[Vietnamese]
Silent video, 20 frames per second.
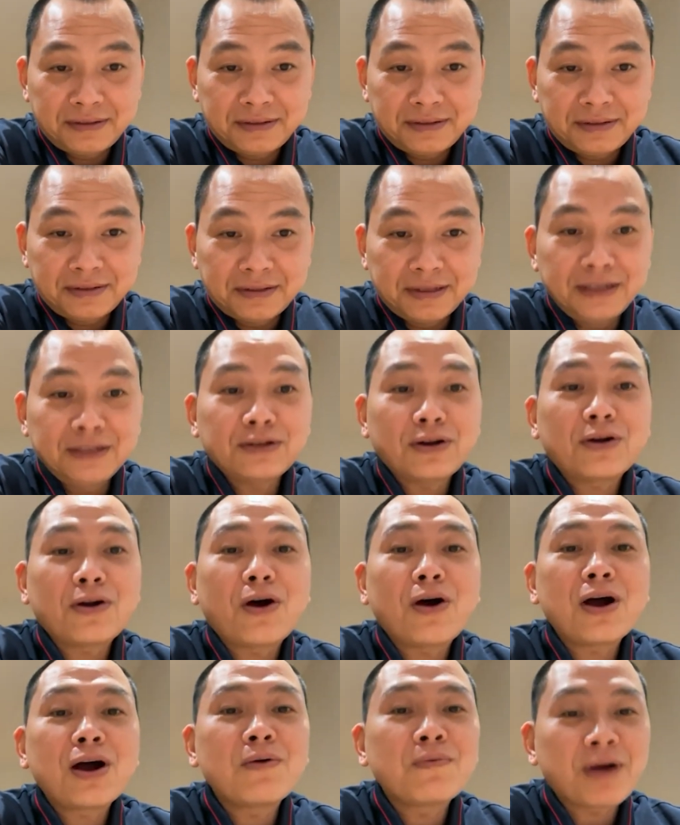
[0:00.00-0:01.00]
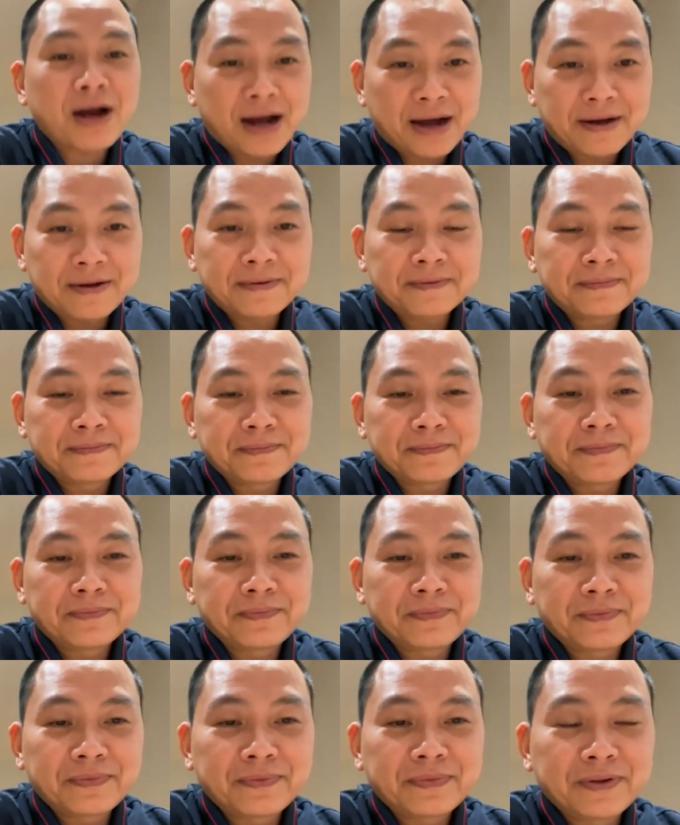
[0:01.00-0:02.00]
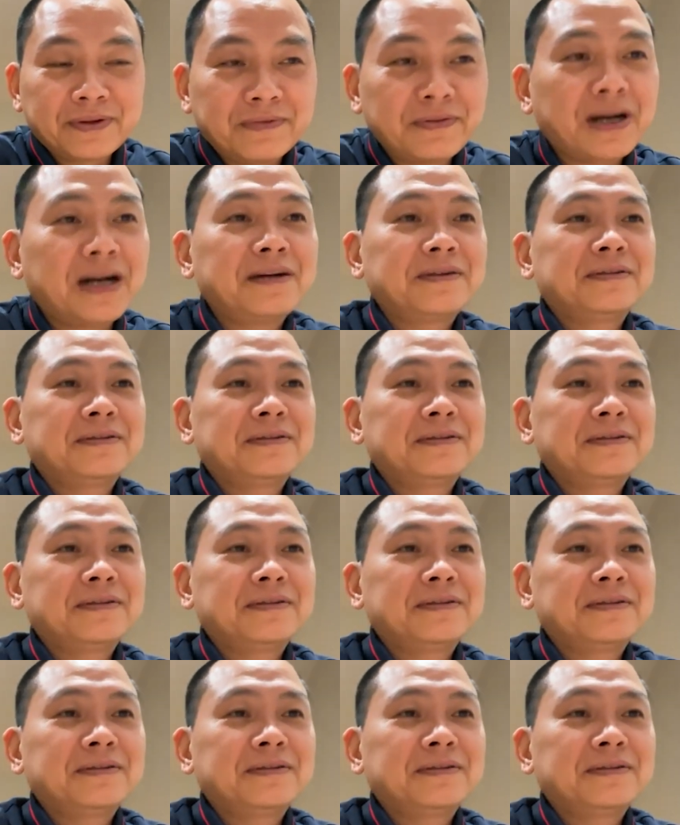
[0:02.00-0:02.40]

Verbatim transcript: lý do đó không ạ? Vâng,